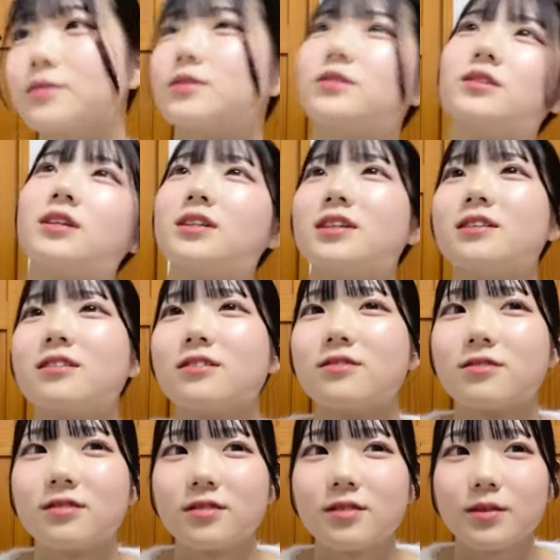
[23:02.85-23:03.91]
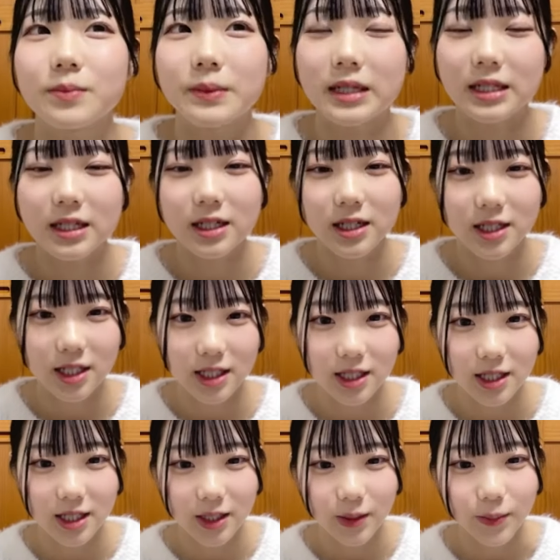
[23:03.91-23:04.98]
夫というかなんていう神奈川
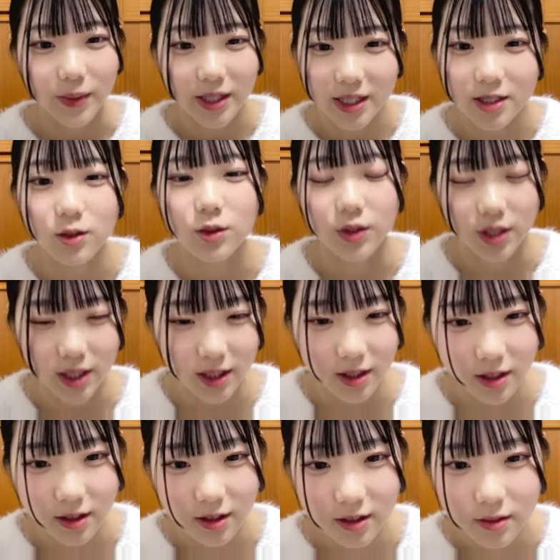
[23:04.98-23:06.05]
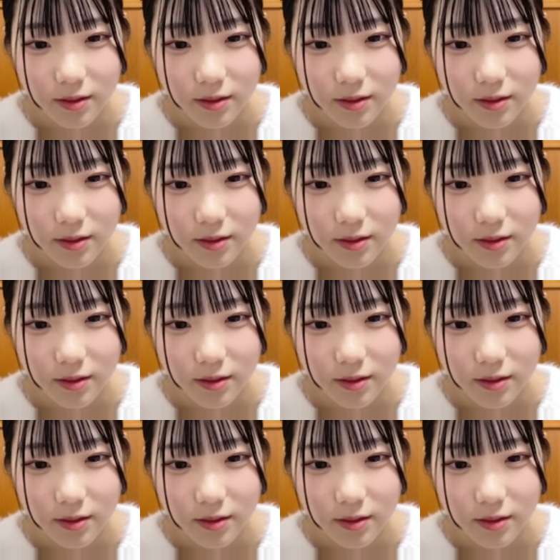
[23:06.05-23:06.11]
今いるので